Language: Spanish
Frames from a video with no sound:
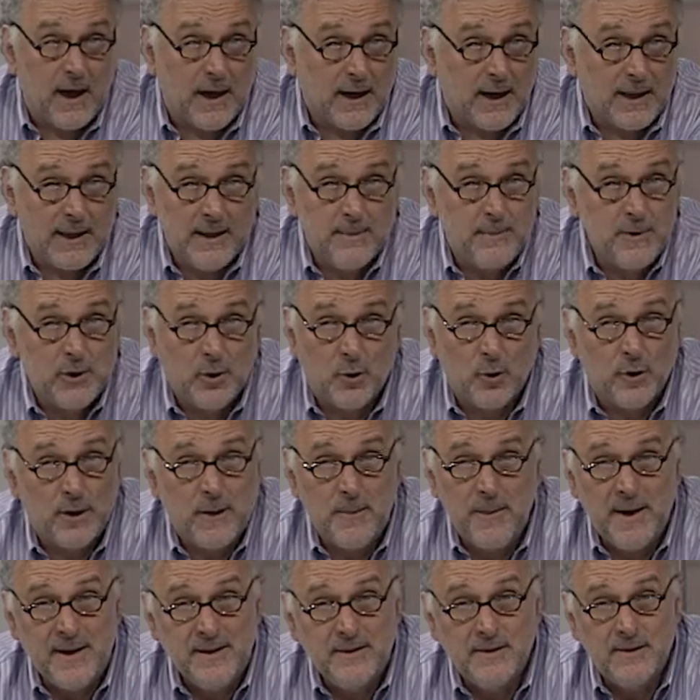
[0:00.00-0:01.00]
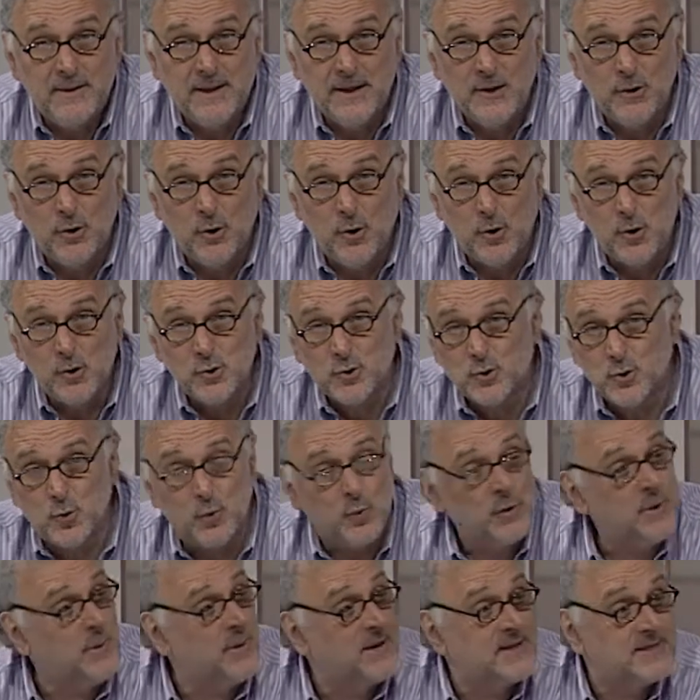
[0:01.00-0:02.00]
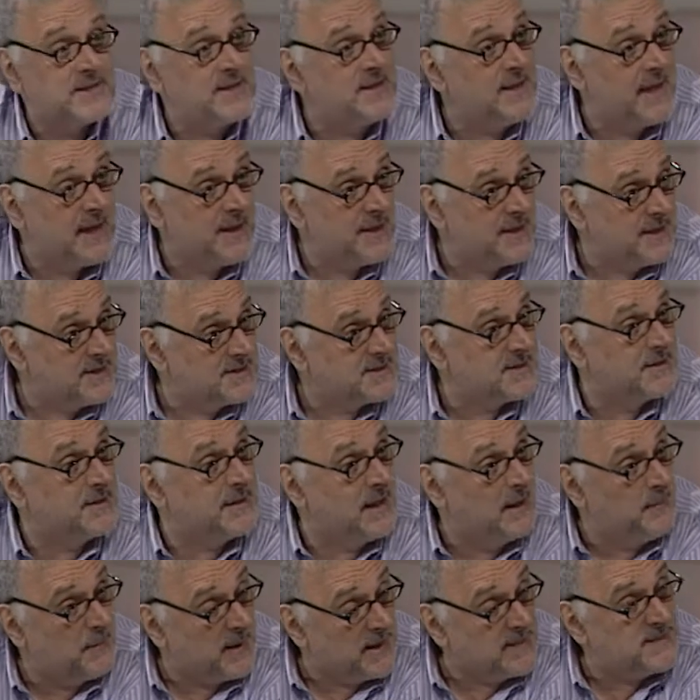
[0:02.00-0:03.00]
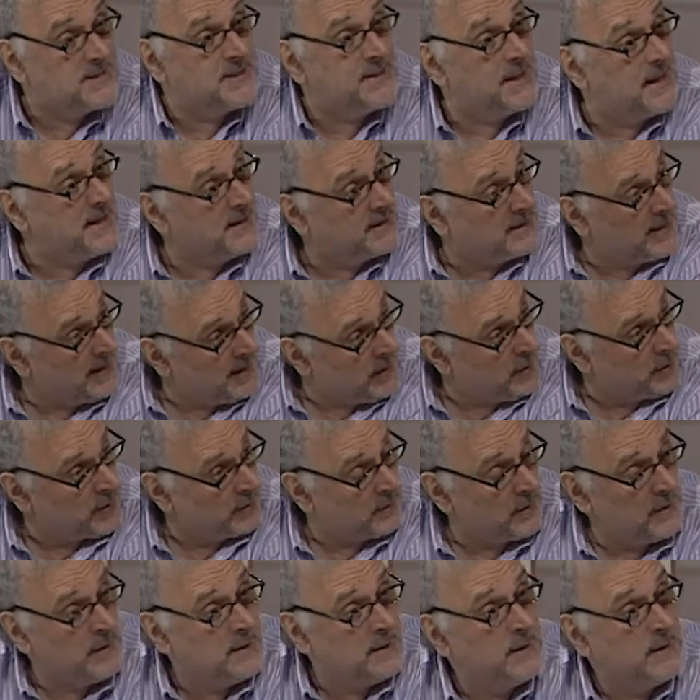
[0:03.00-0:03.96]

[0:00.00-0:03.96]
académicos de 22 universidades del país y del exterior.